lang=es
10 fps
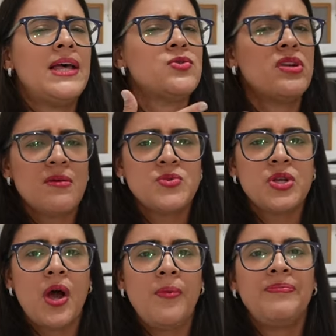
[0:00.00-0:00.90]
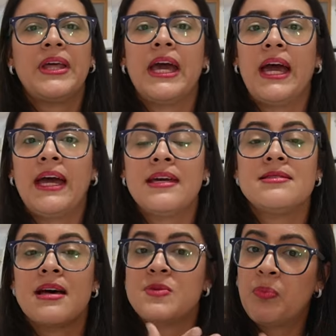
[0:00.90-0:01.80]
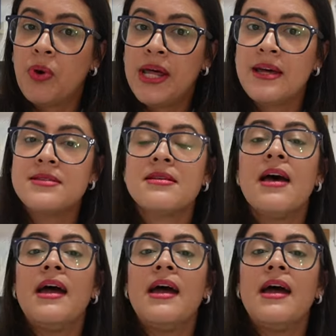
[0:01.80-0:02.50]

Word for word: Es una opción que quizás puedes